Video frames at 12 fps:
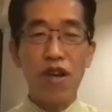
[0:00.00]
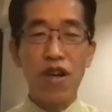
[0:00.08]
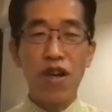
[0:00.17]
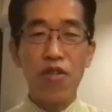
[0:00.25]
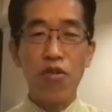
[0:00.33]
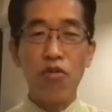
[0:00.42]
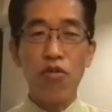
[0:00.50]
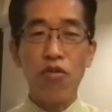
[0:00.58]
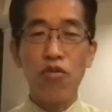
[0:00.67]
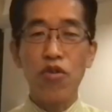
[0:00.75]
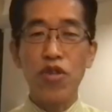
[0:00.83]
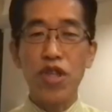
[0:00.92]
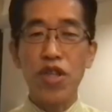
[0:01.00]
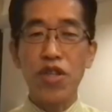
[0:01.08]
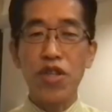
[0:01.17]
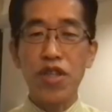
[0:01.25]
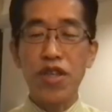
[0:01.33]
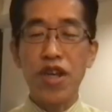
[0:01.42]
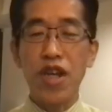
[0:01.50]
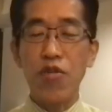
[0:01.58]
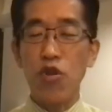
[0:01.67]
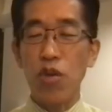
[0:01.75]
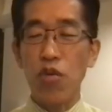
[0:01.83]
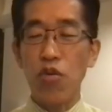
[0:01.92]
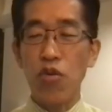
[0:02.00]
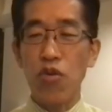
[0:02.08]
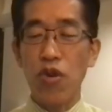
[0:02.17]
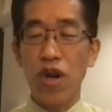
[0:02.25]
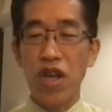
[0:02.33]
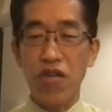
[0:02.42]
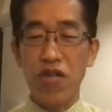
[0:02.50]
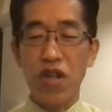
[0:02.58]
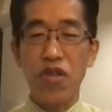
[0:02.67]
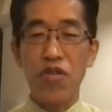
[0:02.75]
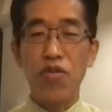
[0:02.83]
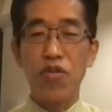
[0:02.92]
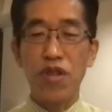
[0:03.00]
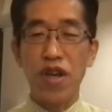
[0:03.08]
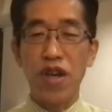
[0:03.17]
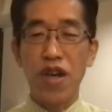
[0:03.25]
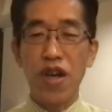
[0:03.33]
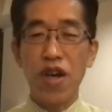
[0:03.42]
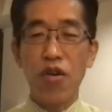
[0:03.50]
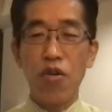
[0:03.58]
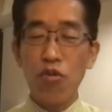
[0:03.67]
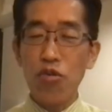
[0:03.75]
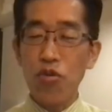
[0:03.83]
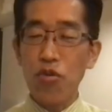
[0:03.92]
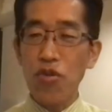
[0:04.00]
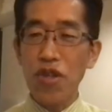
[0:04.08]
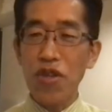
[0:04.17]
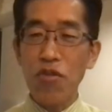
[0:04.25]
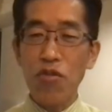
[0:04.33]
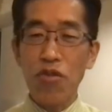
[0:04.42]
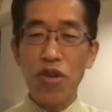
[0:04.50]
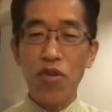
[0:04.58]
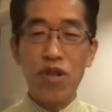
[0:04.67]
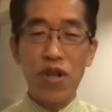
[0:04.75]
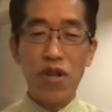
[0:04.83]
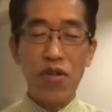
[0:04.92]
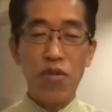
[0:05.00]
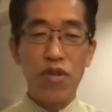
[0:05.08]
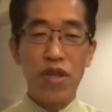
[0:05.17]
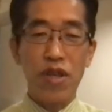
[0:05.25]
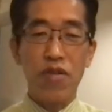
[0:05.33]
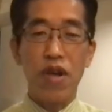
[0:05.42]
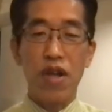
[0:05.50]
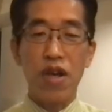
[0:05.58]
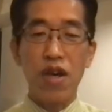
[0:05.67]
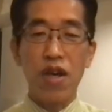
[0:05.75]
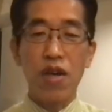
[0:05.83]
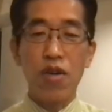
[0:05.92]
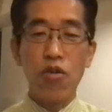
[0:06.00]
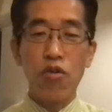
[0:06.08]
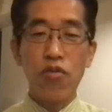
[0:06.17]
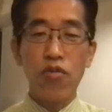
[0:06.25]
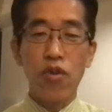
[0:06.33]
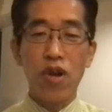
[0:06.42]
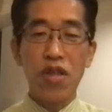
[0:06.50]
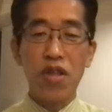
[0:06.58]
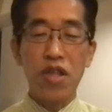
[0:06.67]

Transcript: 側がどんどん動いていって、世界の動きもどんどん速くなってるとさ、本当これ日本で遅れる可能性あるから、この部分をかな